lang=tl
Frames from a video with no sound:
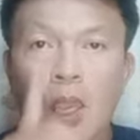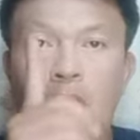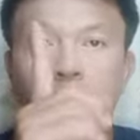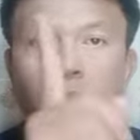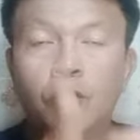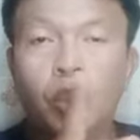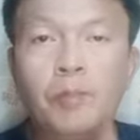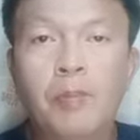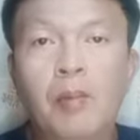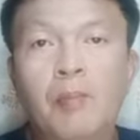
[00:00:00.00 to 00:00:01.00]
At ito
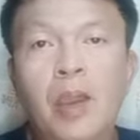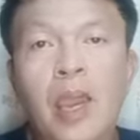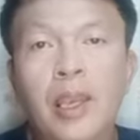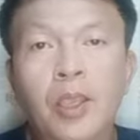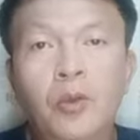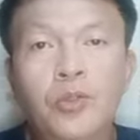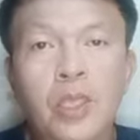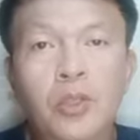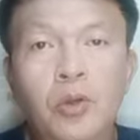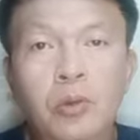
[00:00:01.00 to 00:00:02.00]
ay pamamahagi ko sa
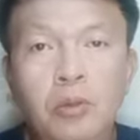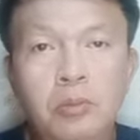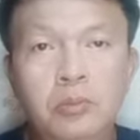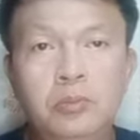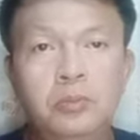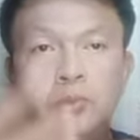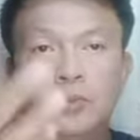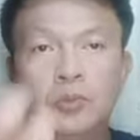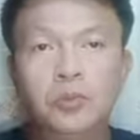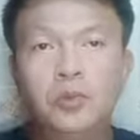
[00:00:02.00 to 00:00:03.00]
inyo
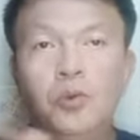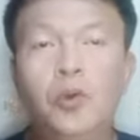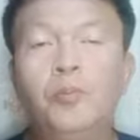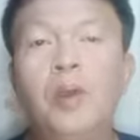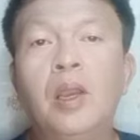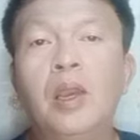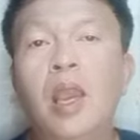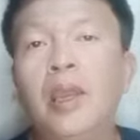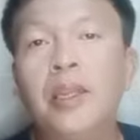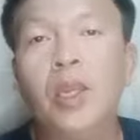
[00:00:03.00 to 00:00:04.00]
upang
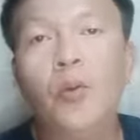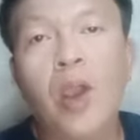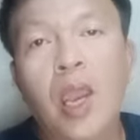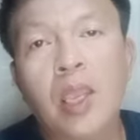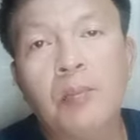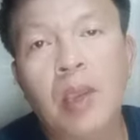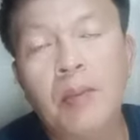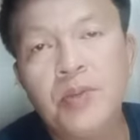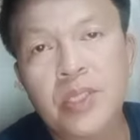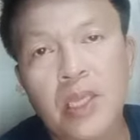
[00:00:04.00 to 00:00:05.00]
harinawa ay
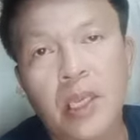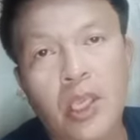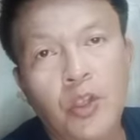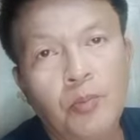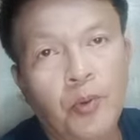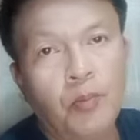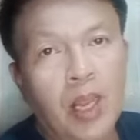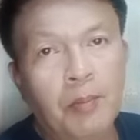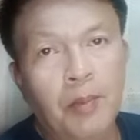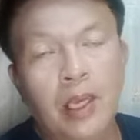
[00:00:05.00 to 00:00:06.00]
maibsan ang inyong
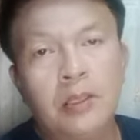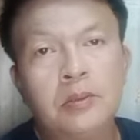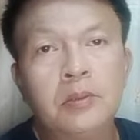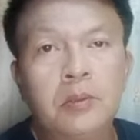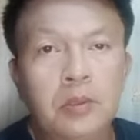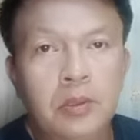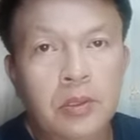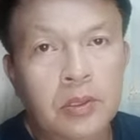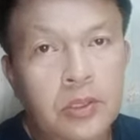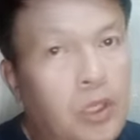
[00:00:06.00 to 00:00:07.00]
problema
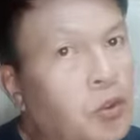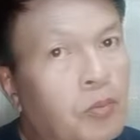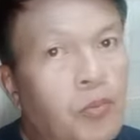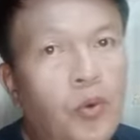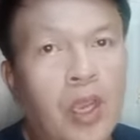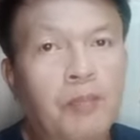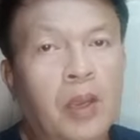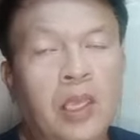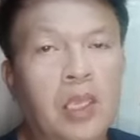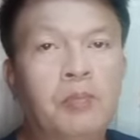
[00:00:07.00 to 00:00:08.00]
sa inyong buhay
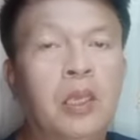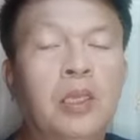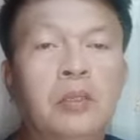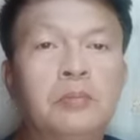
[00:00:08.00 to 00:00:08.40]
pag-ibig.